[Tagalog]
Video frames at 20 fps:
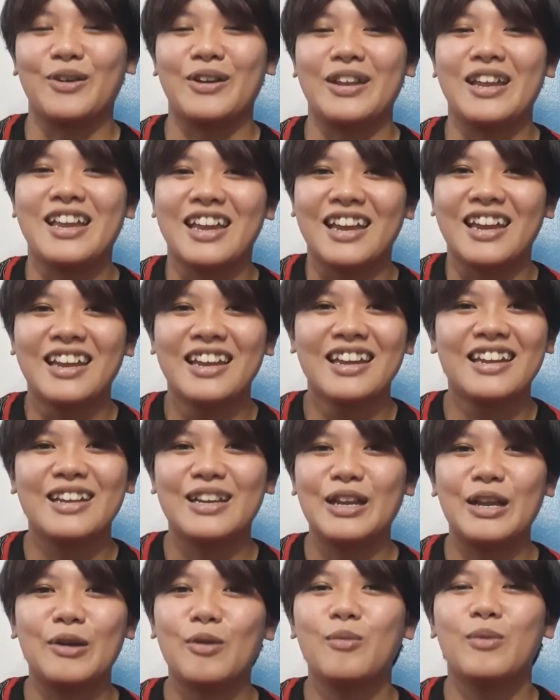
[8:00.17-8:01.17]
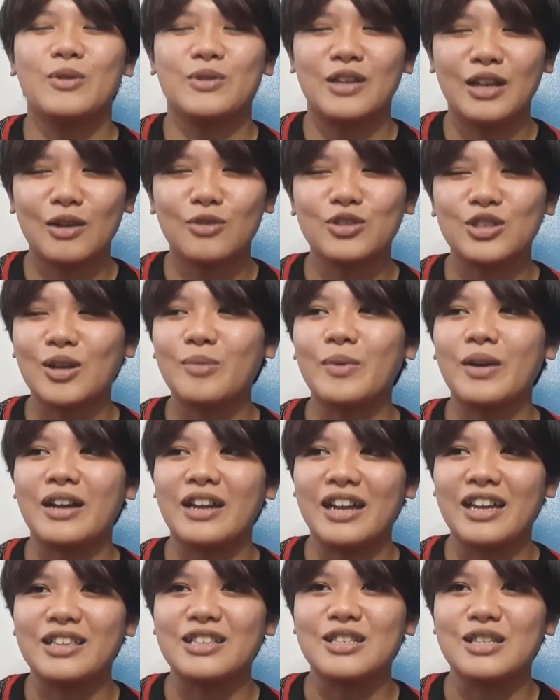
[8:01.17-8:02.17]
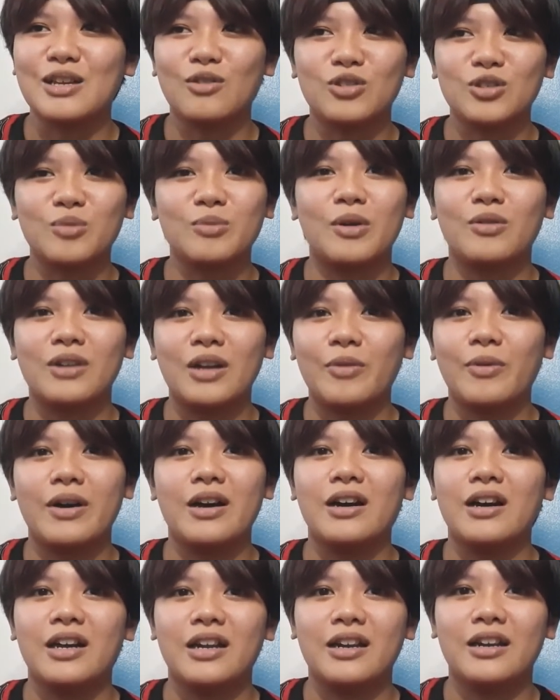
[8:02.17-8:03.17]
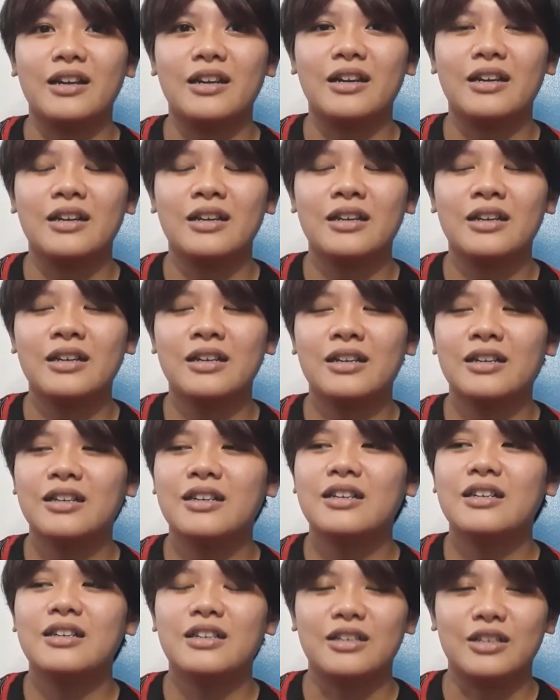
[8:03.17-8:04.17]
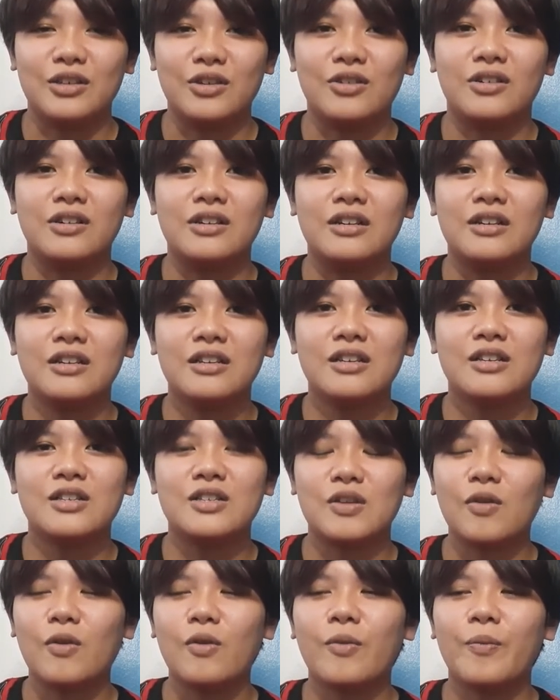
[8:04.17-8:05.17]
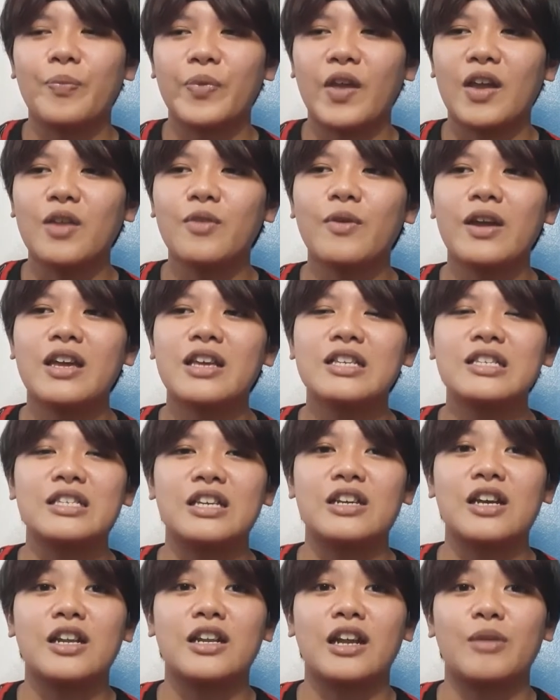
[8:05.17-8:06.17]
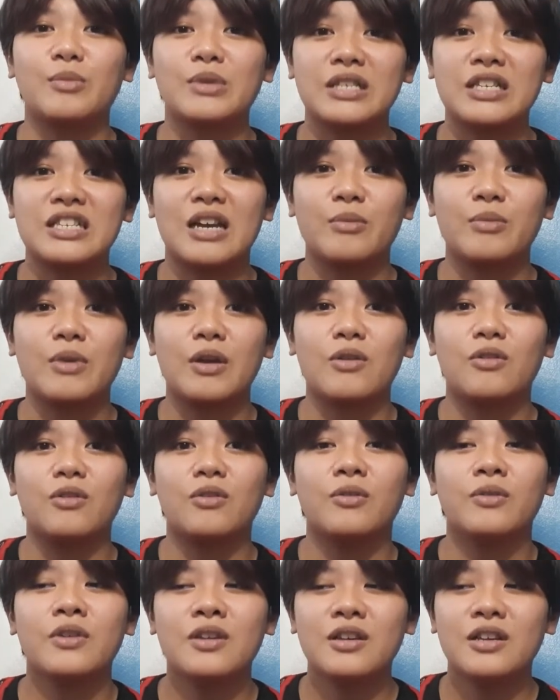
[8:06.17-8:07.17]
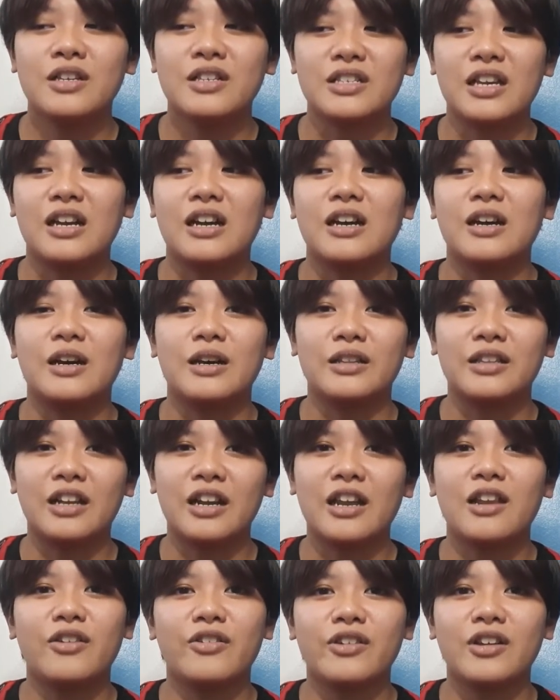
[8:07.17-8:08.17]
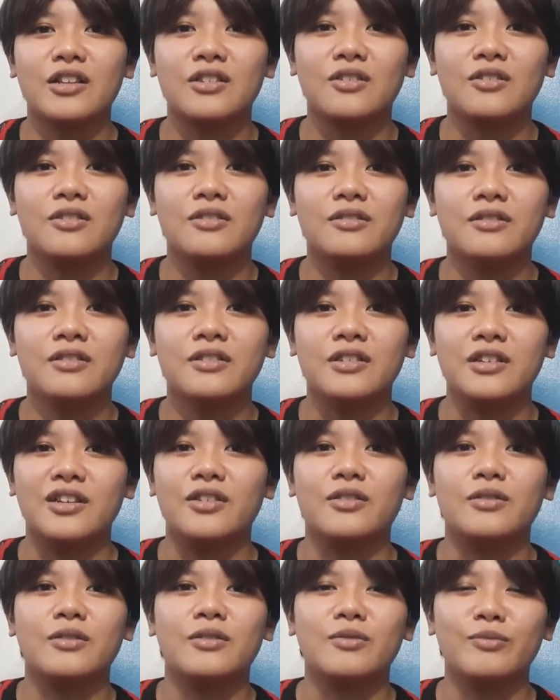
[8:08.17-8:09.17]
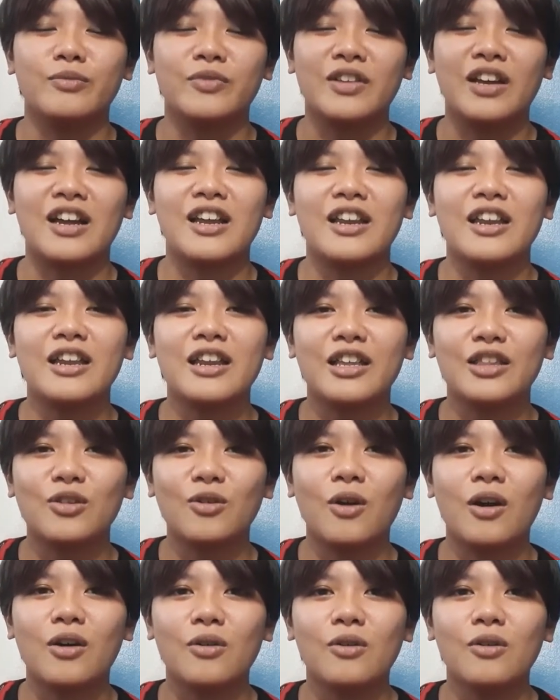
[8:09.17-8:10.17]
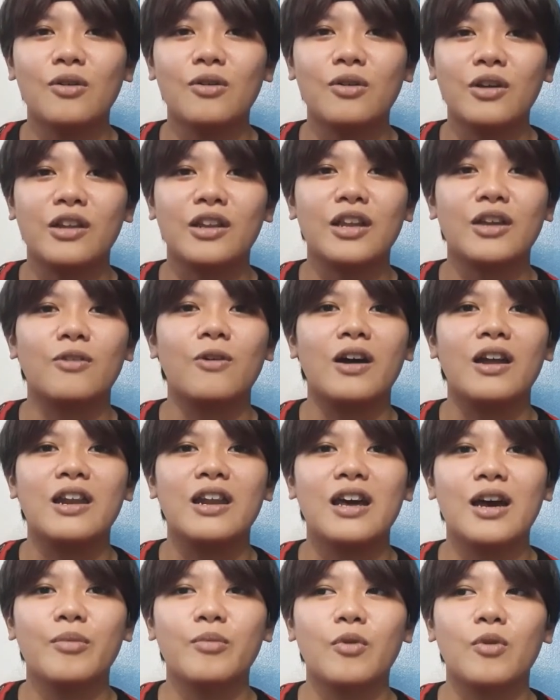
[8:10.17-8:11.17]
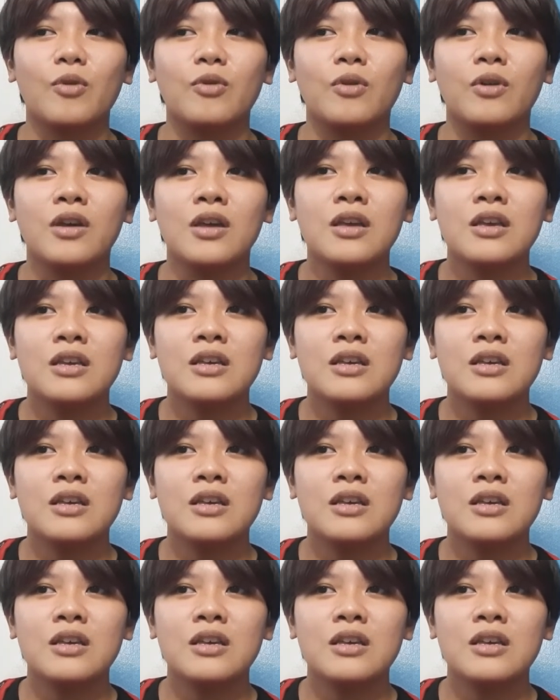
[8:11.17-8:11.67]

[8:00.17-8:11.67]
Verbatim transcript: Sorry. hindi, ko, hindi ko siya mag-gets. Hindi ko siya maunawa. Yun. So, anyways, yan nga, masasabi ko sa trailer na to, yun, nalilito ako, hindi ko alam kung